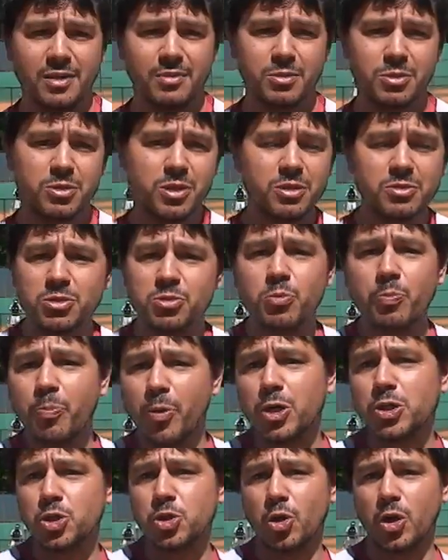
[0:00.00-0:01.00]
então, às vezes não
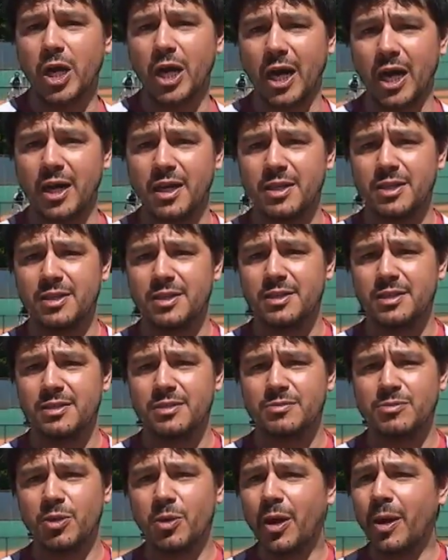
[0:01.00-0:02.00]
pode jogar.
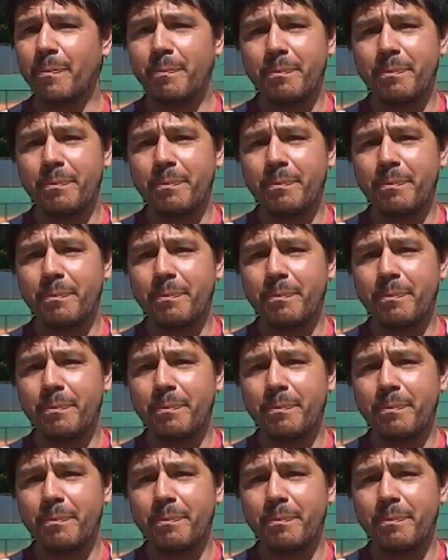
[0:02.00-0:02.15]
E é uma